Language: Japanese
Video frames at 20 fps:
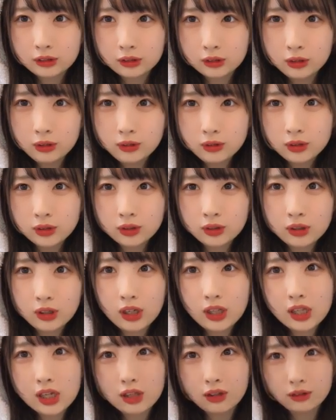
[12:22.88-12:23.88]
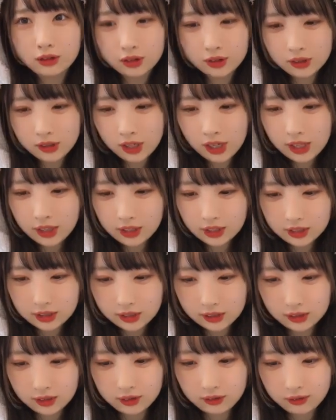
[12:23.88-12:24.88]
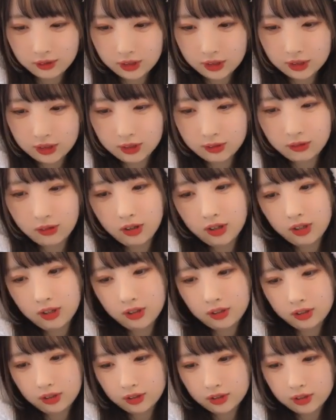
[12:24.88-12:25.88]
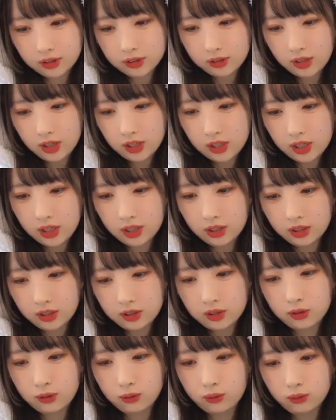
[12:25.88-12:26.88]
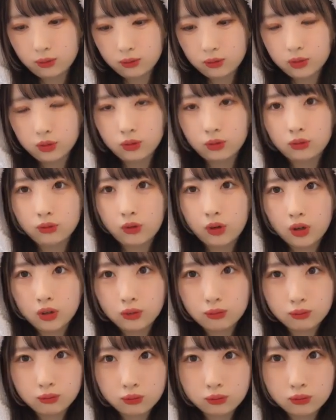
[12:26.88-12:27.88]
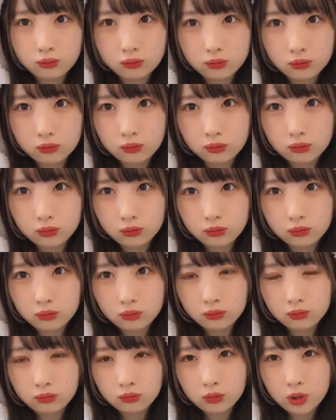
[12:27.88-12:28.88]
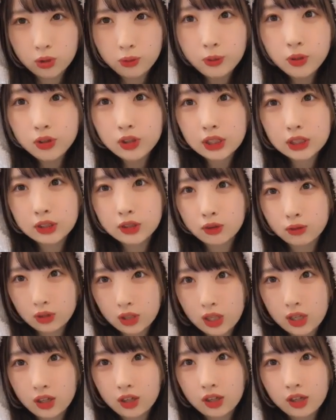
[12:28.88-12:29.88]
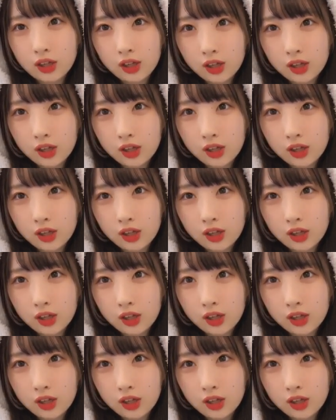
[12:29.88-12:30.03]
うどん作らないの作れんです私は作れないんですようどんは。踏むんですよねっ